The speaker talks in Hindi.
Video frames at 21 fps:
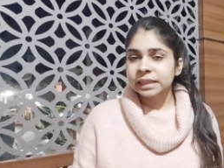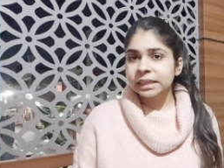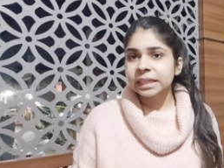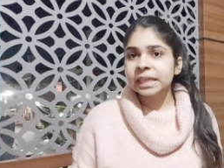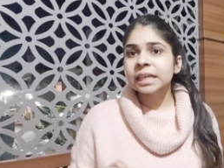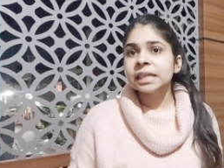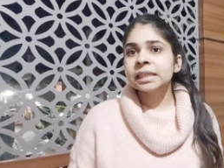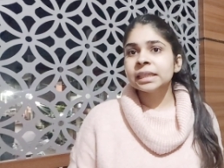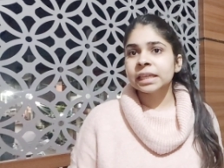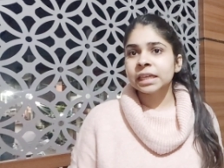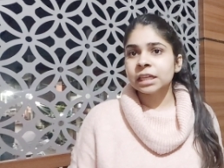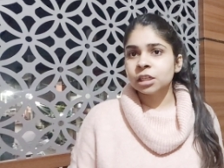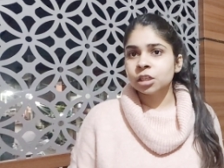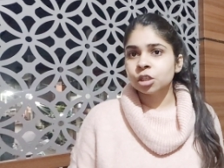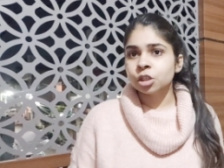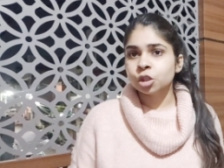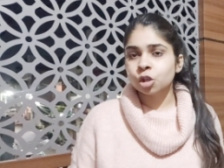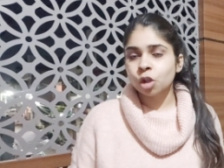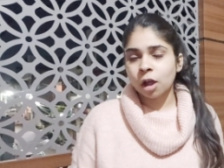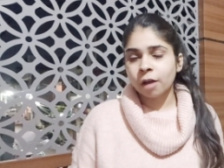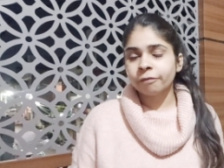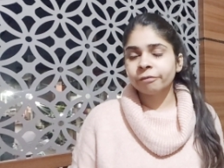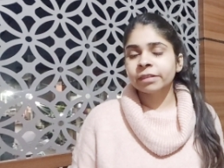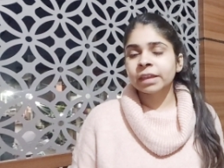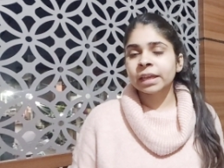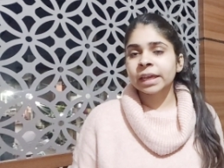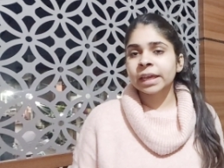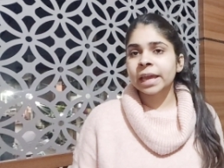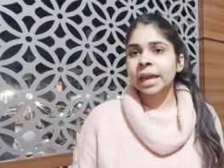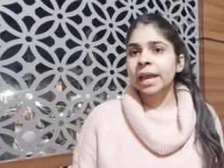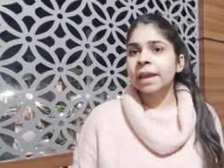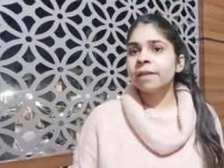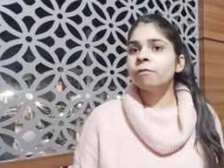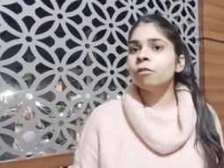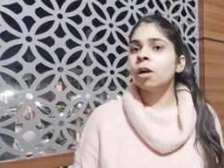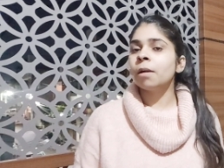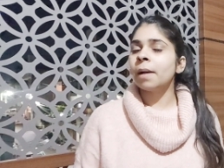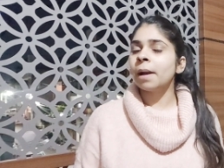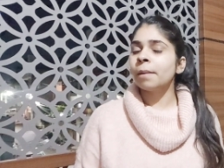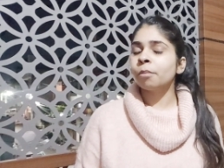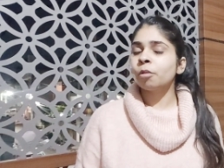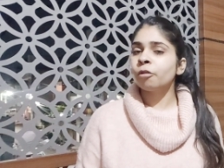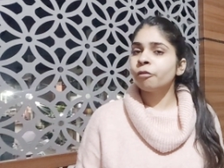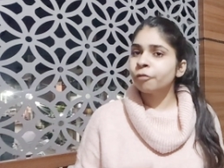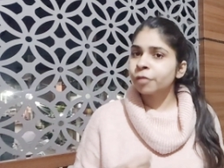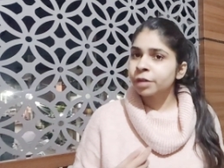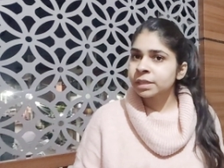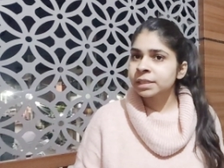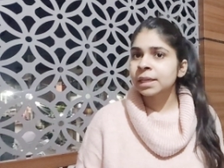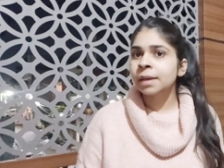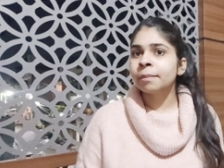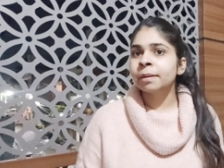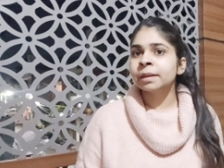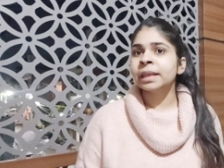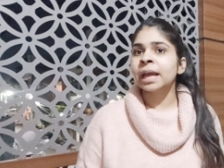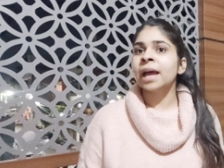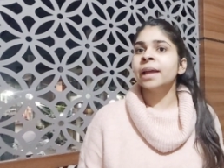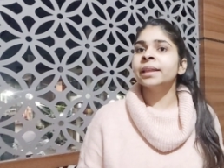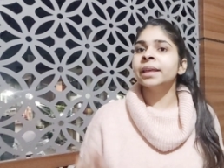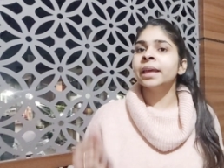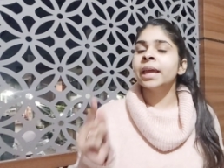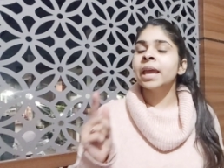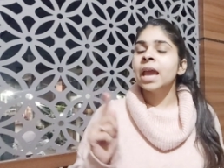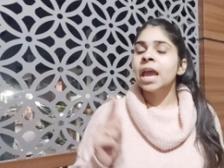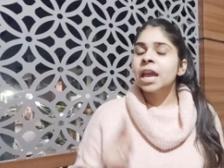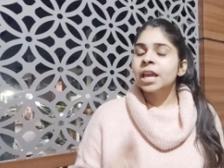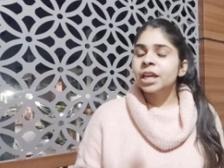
तीन दिन जो हफ्ते के हैं वो हम आपको फिर से बता दें